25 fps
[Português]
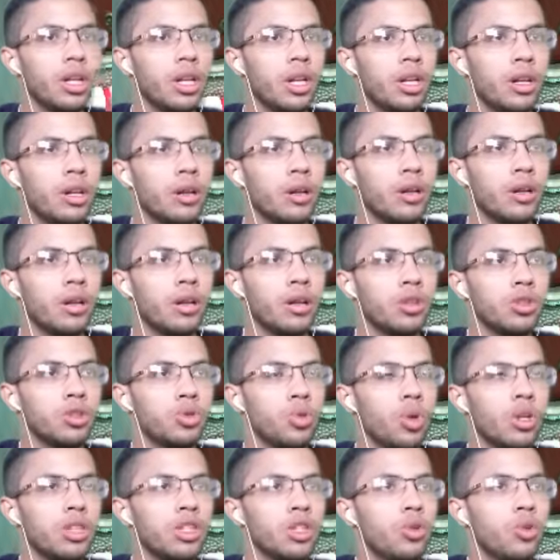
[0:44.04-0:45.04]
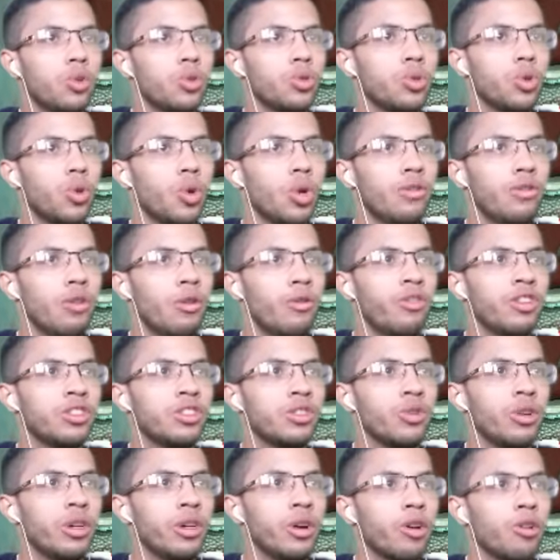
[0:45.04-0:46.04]
né? Zona de controle, vamos ver
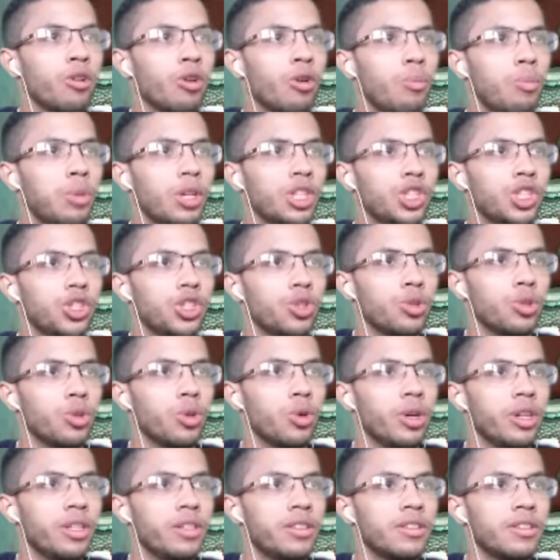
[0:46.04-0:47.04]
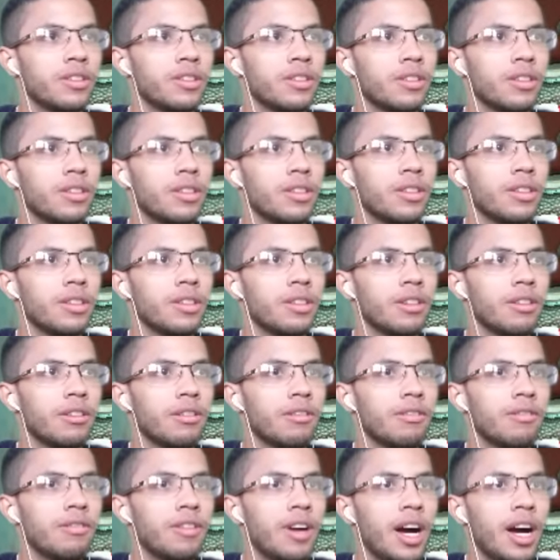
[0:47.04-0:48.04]
se ganhou agora um Playstation 2.
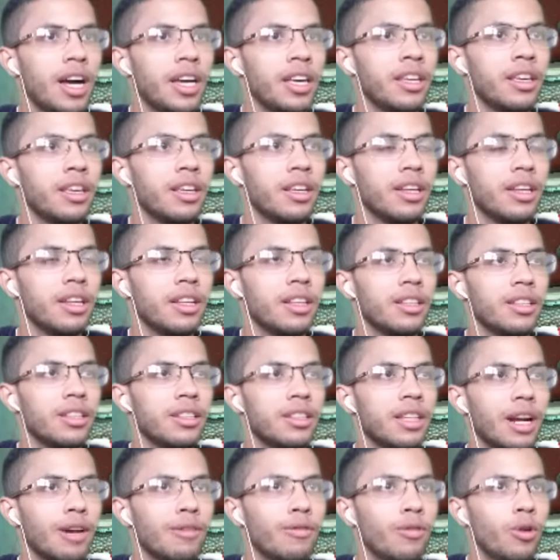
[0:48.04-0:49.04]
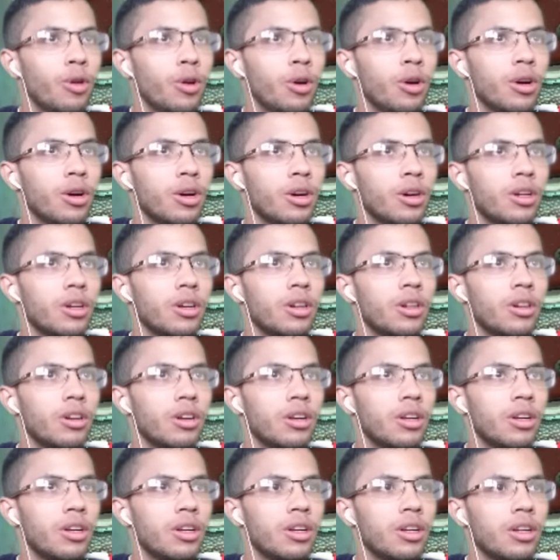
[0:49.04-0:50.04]
Vai, travou?
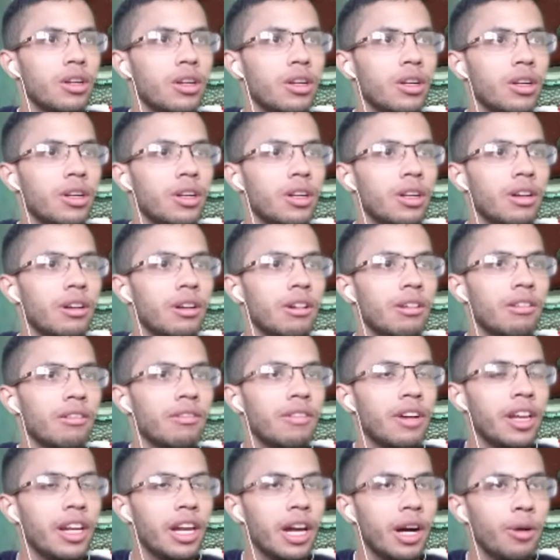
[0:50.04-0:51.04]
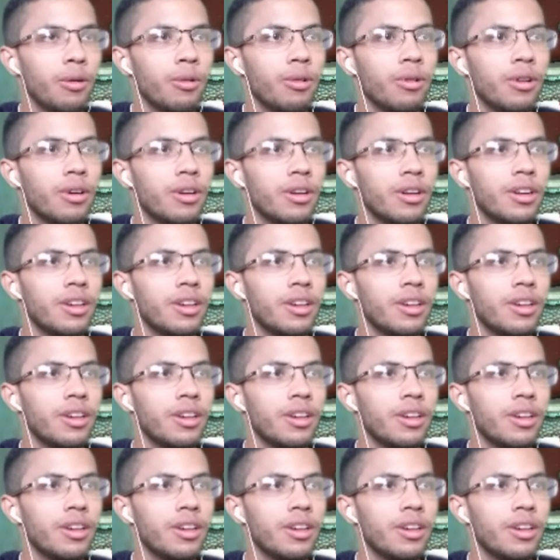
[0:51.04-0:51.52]
Vai não?